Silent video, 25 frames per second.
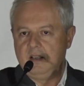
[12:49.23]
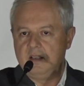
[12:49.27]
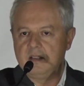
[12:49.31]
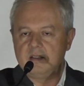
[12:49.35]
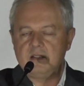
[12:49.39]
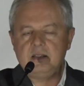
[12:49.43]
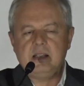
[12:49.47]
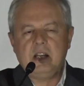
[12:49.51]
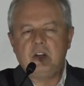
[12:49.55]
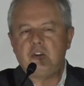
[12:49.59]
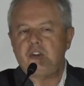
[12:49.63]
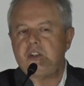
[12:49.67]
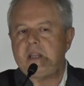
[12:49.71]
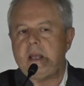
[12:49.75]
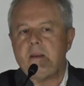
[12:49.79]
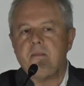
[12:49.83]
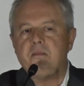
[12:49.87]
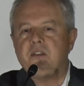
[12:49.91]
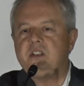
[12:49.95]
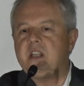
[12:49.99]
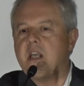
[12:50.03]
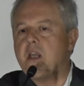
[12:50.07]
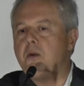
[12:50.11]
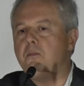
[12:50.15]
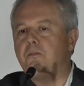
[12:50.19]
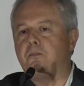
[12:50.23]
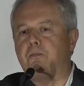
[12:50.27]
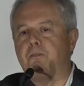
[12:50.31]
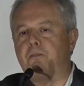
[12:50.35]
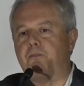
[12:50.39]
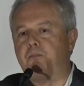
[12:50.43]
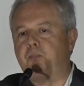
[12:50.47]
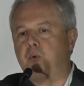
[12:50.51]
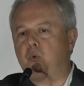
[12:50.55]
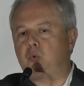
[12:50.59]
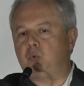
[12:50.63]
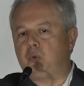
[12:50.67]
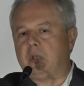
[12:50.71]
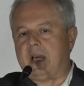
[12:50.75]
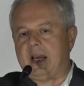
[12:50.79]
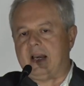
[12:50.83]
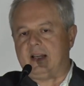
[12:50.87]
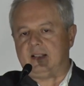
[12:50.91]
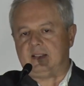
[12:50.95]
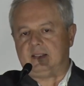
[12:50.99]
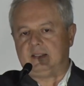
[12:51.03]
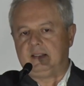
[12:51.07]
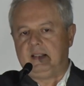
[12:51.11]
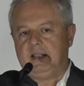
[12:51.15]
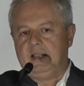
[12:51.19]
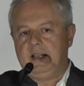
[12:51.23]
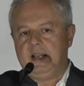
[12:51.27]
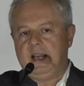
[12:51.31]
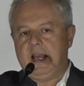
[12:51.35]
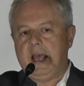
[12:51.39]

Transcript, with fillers: senão estamos a imputar,